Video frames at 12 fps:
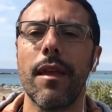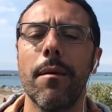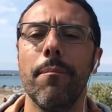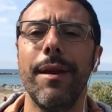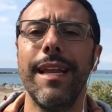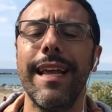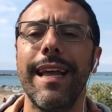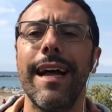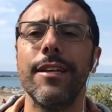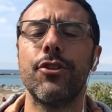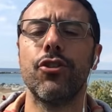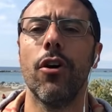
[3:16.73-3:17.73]
per il
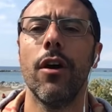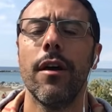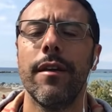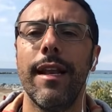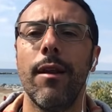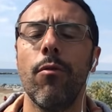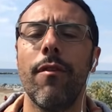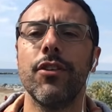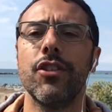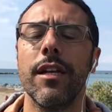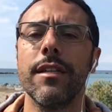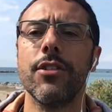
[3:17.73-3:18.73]
calcio nelle nuove
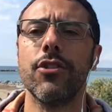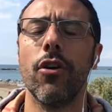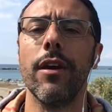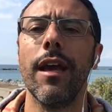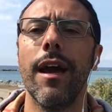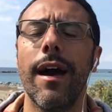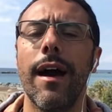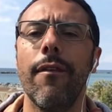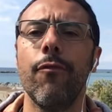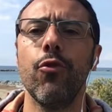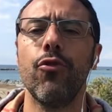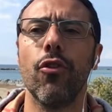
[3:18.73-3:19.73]
generazioni ha
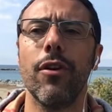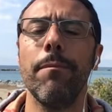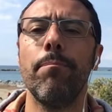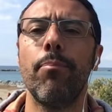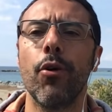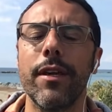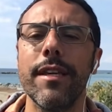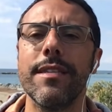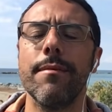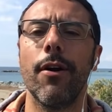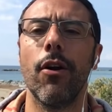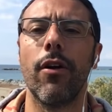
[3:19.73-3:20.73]
avuto in
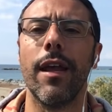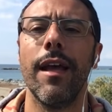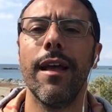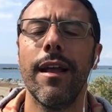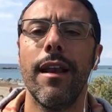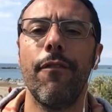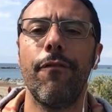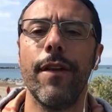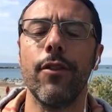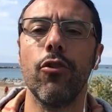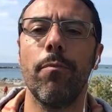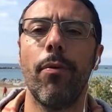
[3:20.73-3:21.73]
pochissime ore
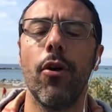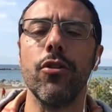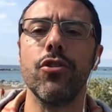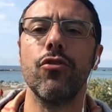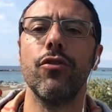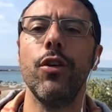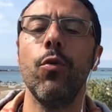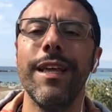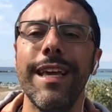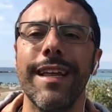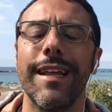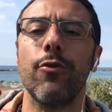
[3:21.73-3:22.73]
l'effetto opposto di
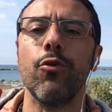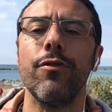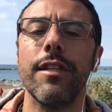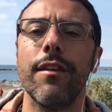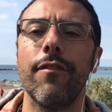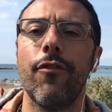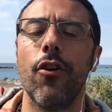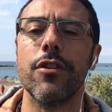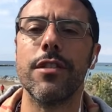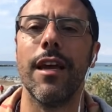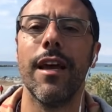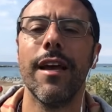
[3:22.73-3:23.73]
unire tutti i
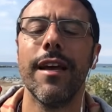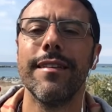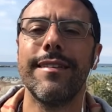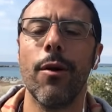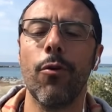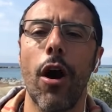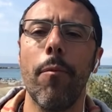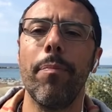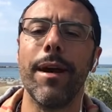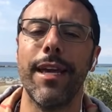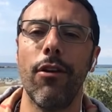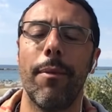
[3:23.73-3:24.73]
tifosi
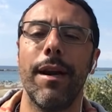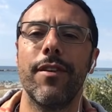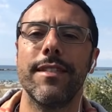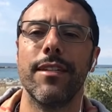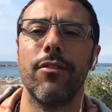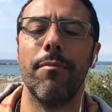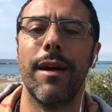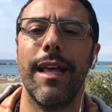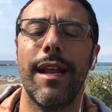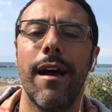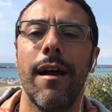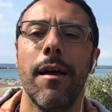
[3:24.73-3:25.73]
d'Europa, chi lo ha manifestato in
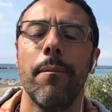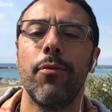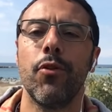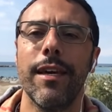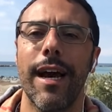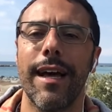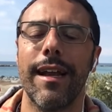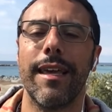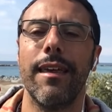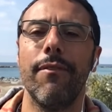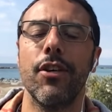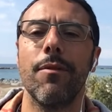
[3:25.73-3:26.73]
maniera più chiara,
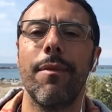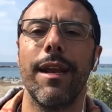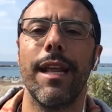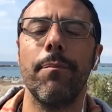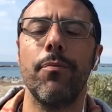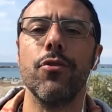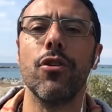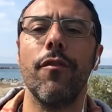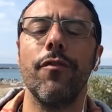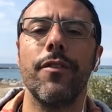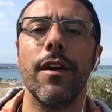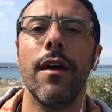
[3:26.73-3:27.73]
chi invece in maniera più
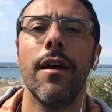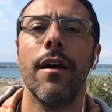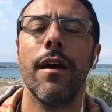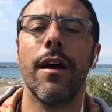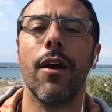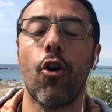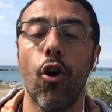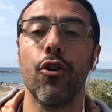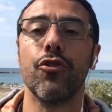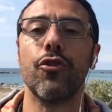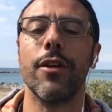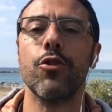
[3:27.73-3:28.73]
soft, eh,
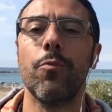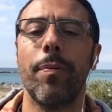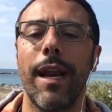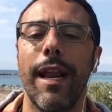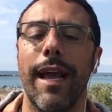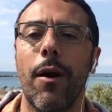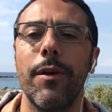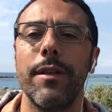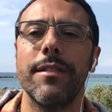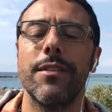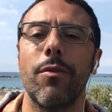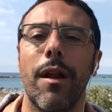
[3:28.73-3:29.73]
contro la Superlega,
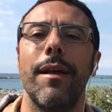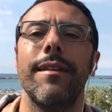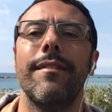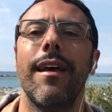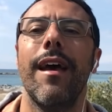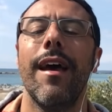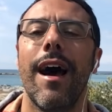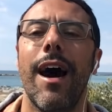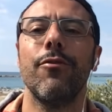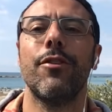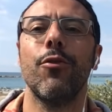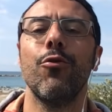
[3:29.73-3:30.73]
quindi sicuramente ha
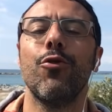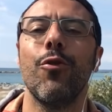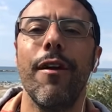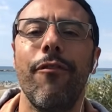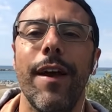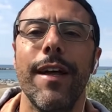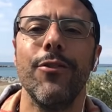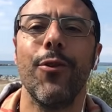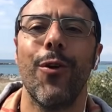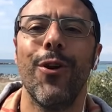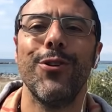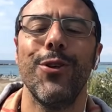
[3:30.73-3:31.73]
ottenuto un effetto,
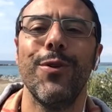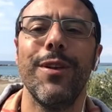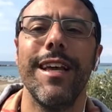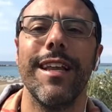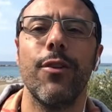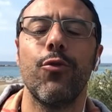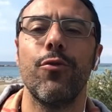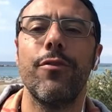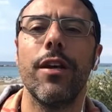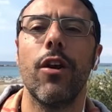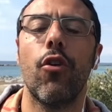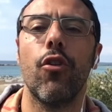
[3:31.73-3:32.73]
quello di unire
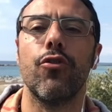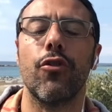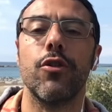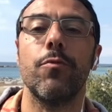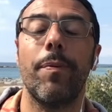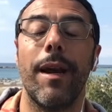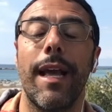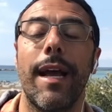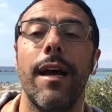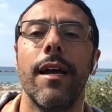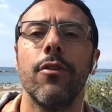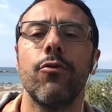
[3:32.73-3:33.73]
tutti contro la
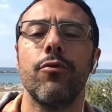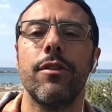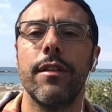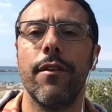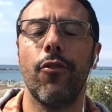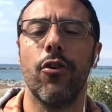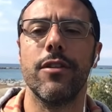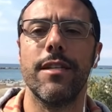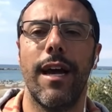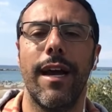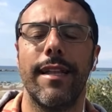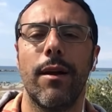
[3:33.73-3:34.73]
Superlega, tutti i tifosi,
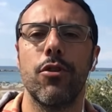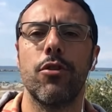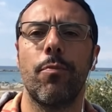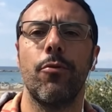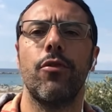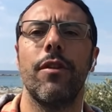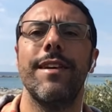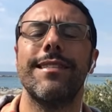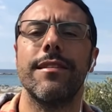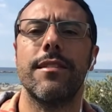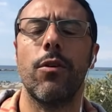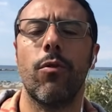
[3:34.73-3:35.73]
anche da questo punto di
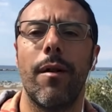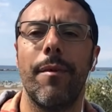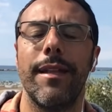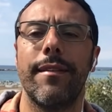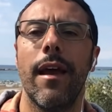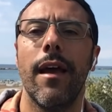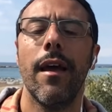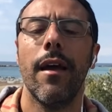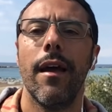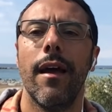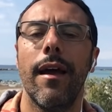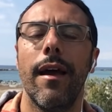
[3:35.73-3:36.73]
vista sicuramente
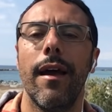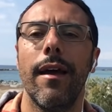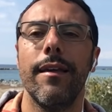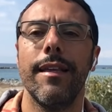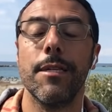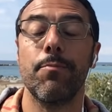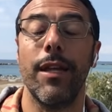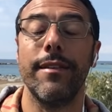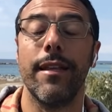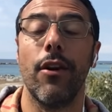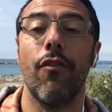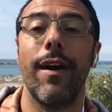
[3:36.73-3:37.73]
eh, gli esponenti
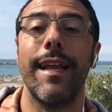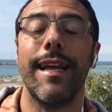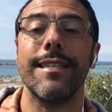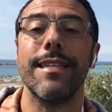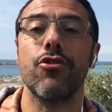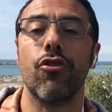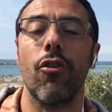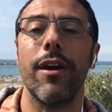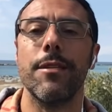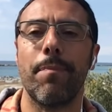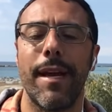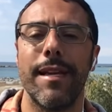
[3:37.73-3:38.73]
dei governi che si sono
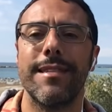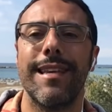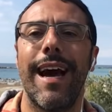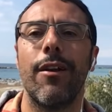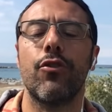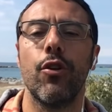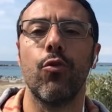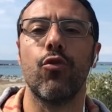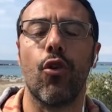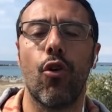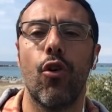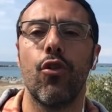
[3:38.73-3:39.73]
espressi hanno
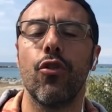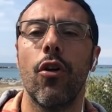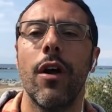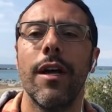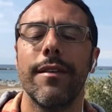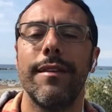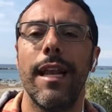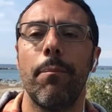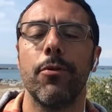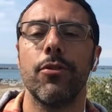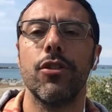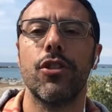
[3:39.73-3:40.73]
tenuto conto della
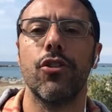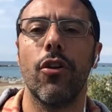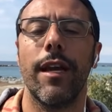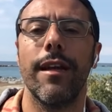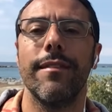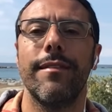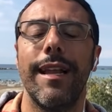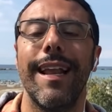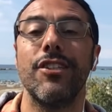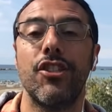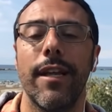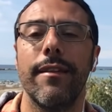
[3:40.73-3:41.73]
posizione
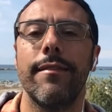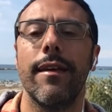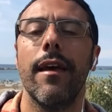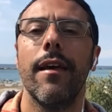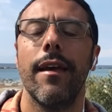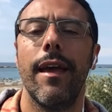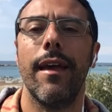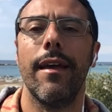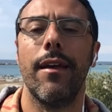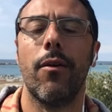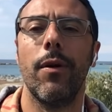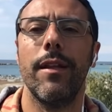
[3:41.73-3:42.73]
della gente e,
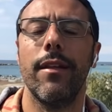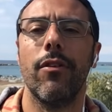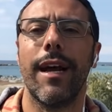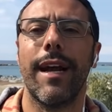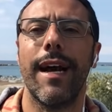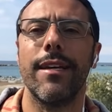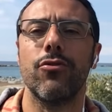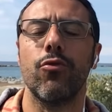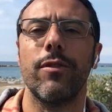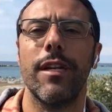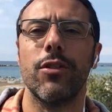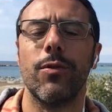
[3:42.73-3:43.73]
e quindi non a caso
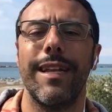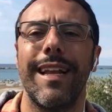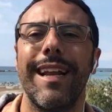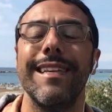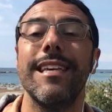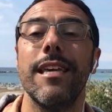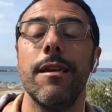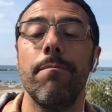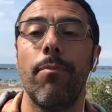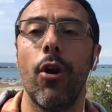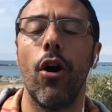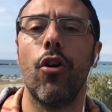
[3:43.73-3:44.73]
tutte le squadre inglesi in
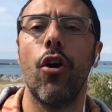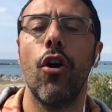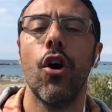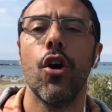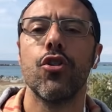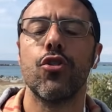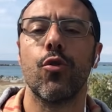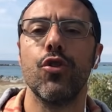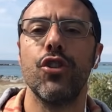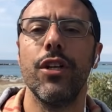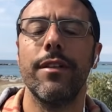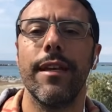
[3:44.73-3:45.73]
blocco sono
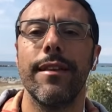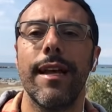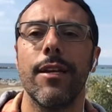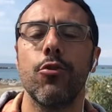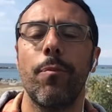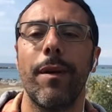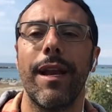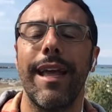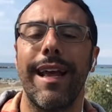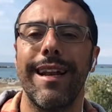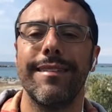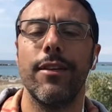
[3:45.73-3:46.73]
uscite dalla
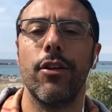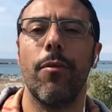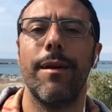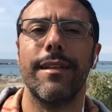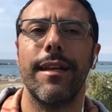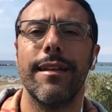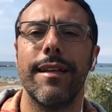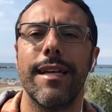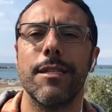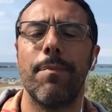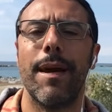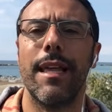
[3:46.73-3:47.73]
Superlega. L'Atletico Madrid dalla
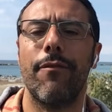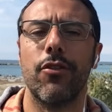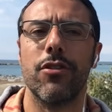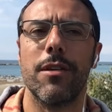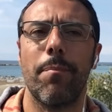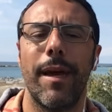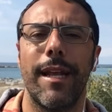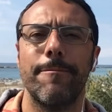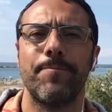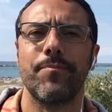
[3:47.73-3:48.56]
Spagna ha fatto sapere